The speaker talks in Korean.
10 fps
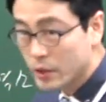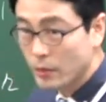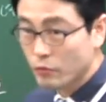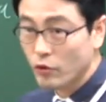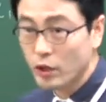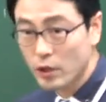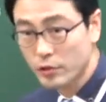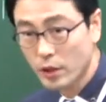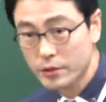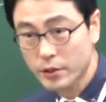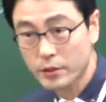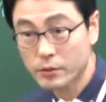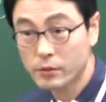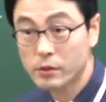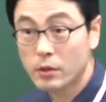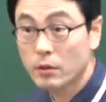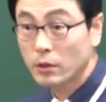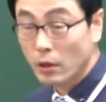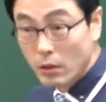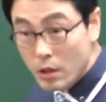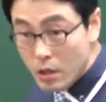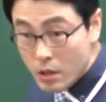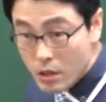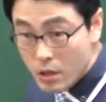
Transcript: 책임 누가 될 수 있겠어요? 당연히